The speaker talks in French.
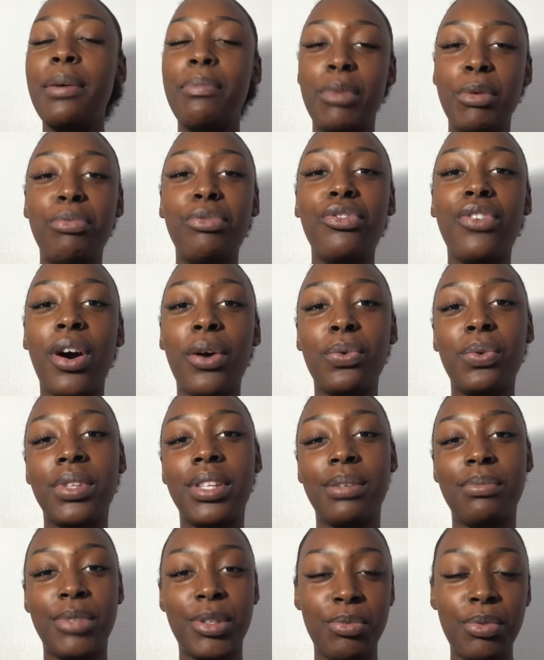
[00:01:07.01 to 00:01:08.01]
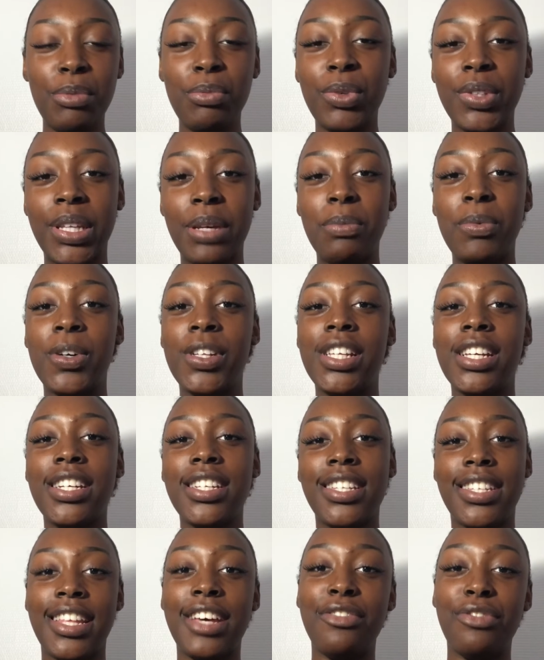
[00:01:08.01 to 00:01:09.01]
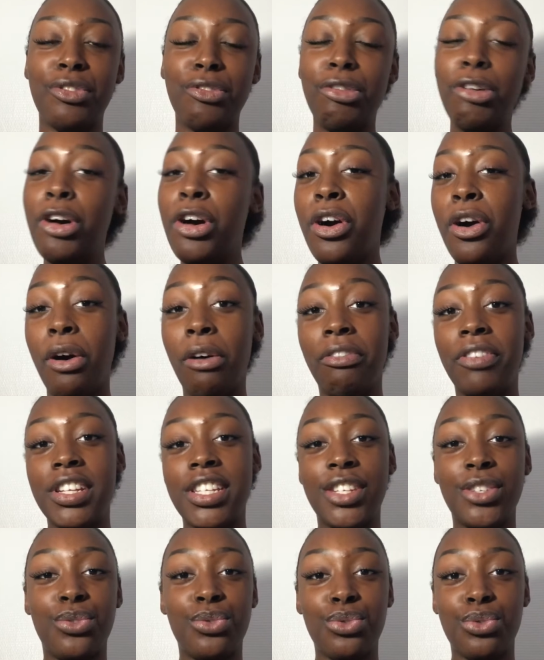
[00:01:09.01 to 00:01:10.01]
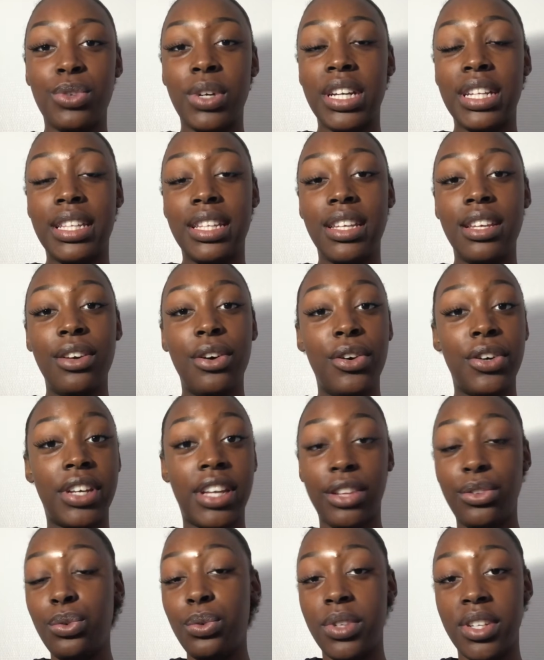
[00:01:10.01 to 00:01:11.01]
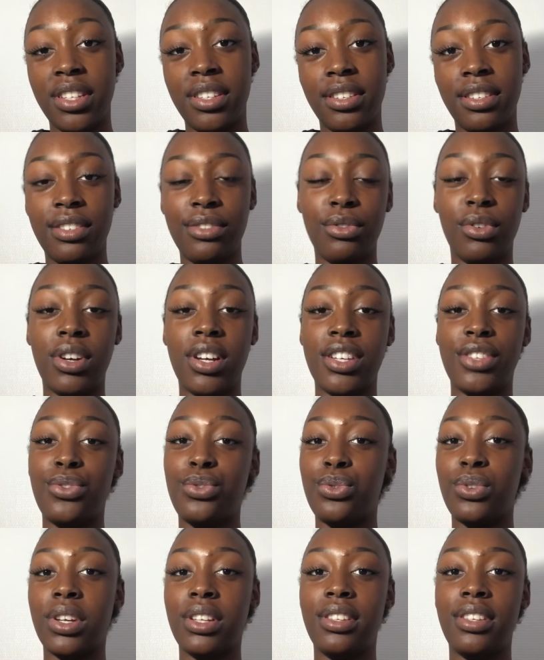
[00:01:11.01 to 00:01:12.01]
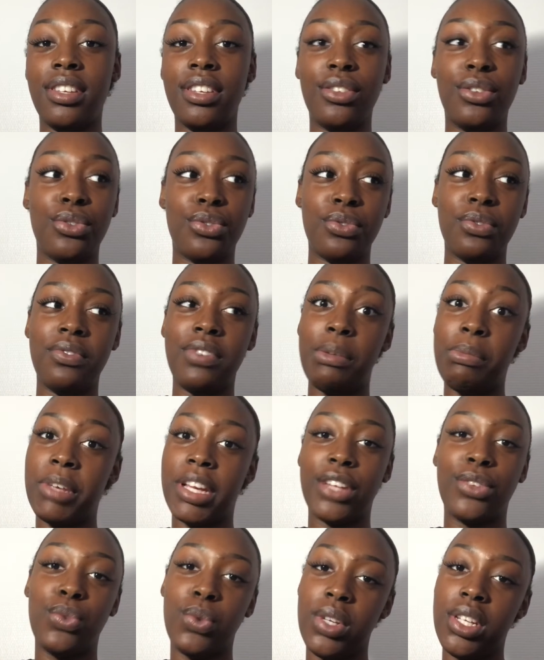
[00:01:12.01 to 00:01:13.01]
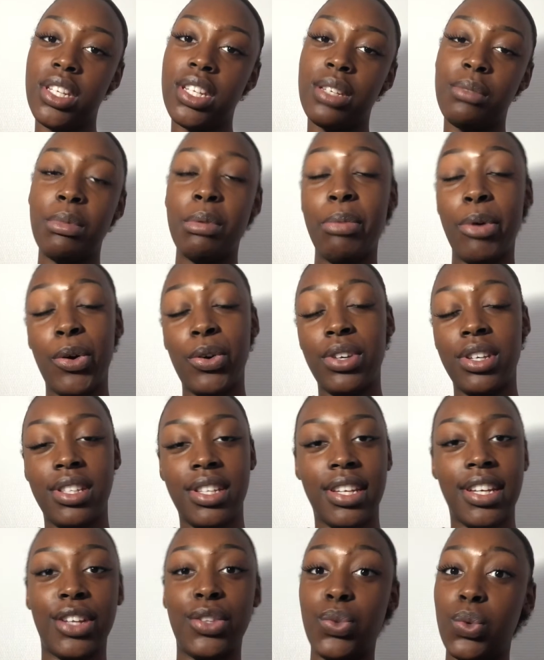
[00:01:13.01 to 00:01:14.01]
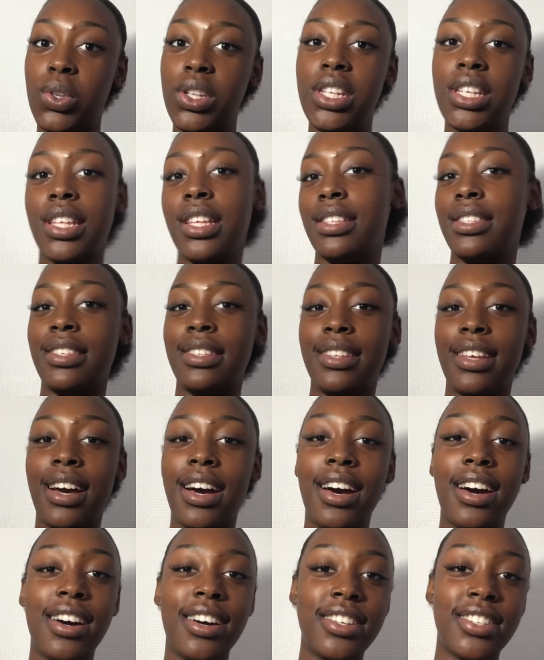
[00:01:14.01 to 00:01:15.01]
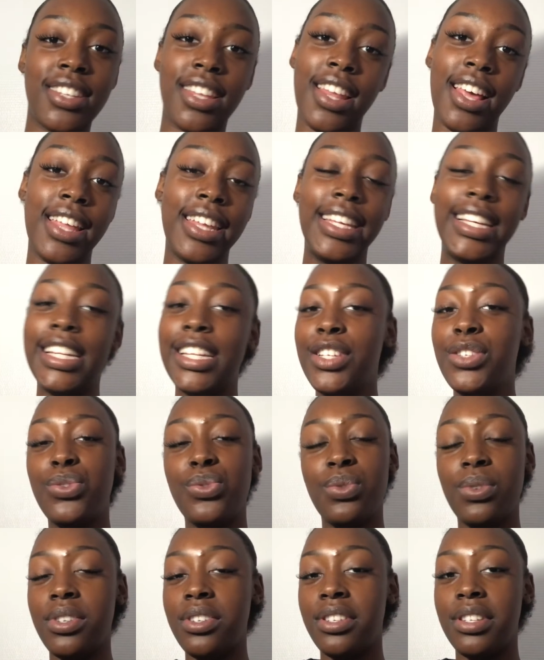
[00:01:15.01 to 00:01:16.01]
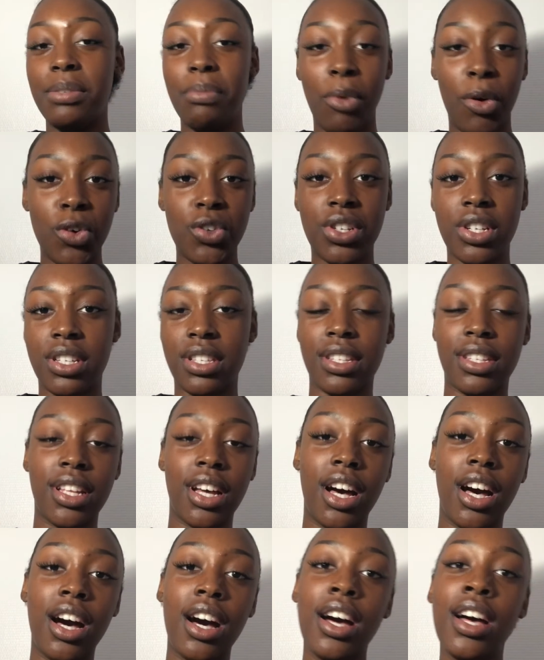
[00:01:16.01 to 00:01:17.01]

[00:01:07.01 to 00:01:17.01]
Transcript: Mais pour raconter un petit peu mon témoignage d'avant, en fait j'ai toujours été euh, catholique. Voilà, j'ai toujours été dans une famille catholique, mes parents qui étaient catholiques, etc. J'allais à l'église tous les dimanches, etc.